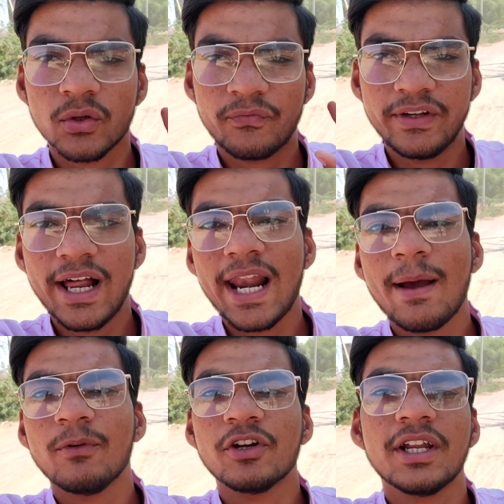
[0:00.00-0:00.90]
तो फिलहाल
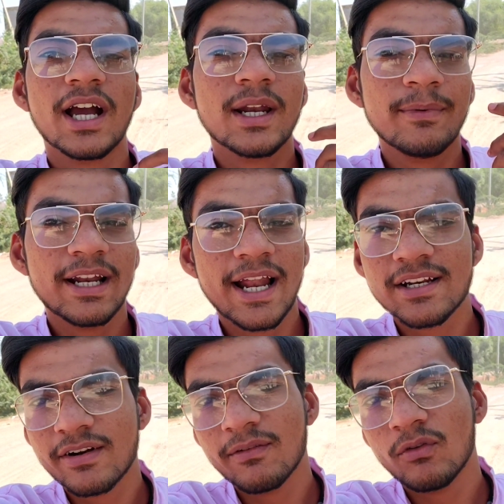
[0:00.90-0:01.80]
आप लोगों ने अगर मेरा
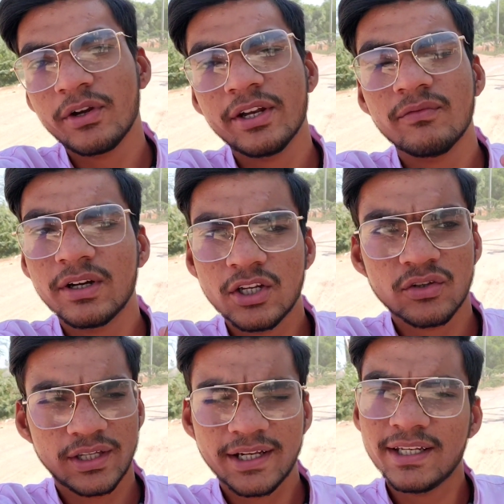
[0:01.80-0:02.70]
लास्ट वाला वीडियो
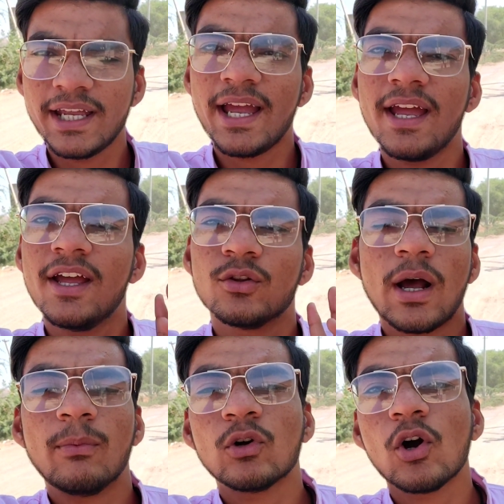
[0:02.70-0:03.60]
देख लिया है तो
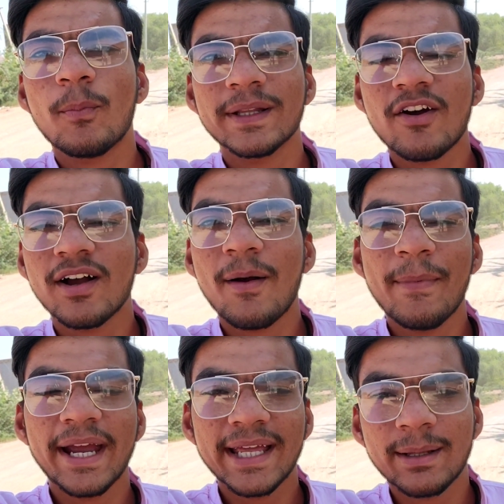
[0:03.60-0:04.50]
आप लोगों को पता होगा
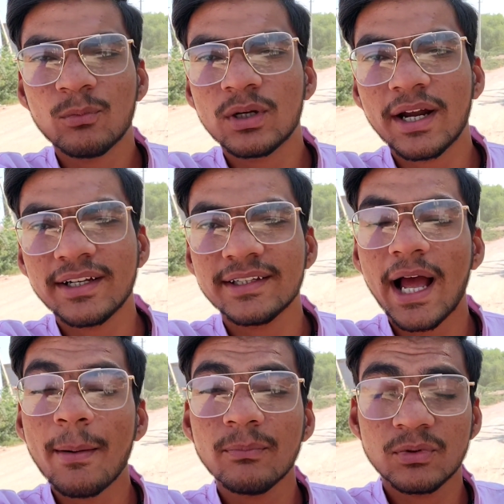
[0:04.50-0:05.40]
मैं गया था भूटाटी
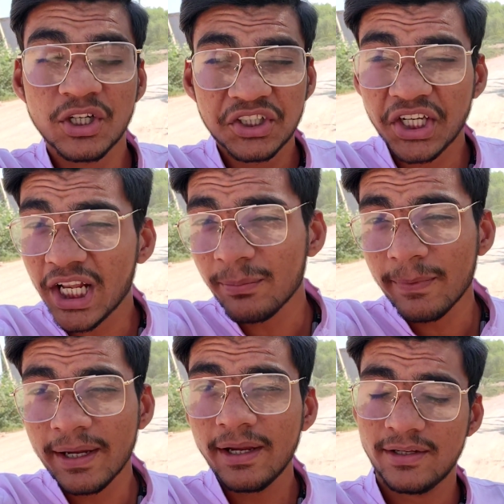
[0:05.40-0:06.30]
धाम डिटेल
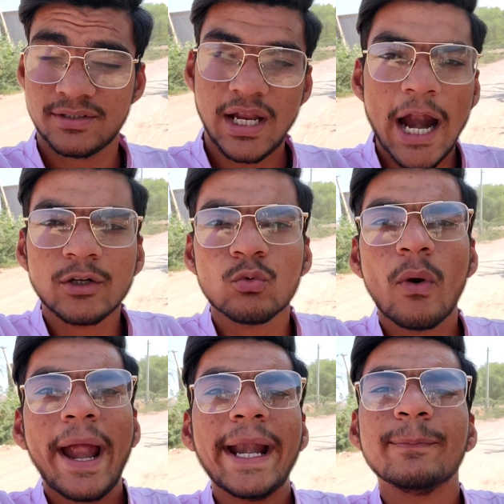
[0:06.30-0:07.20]
में स्टार्ट
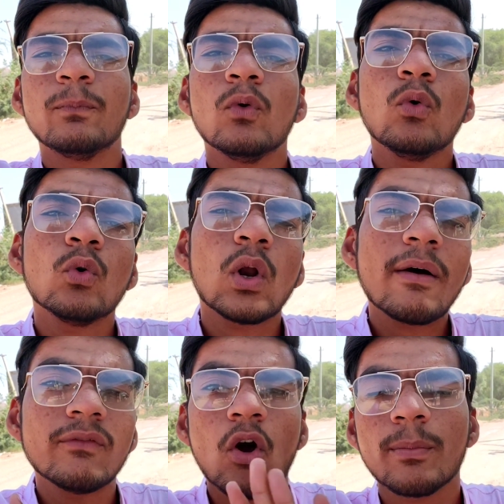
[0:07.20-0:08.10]
टू एंड
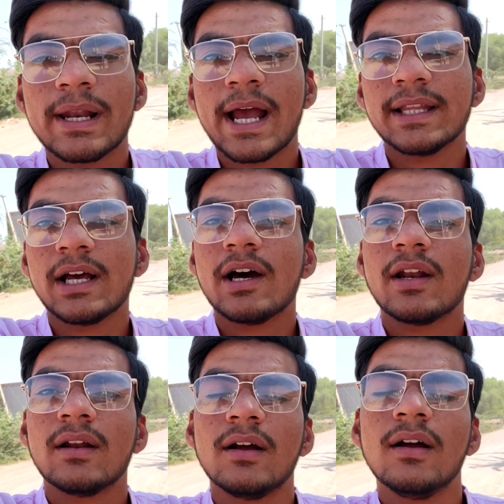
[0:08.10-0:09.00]
पूरा ब्लॉग बनाया था और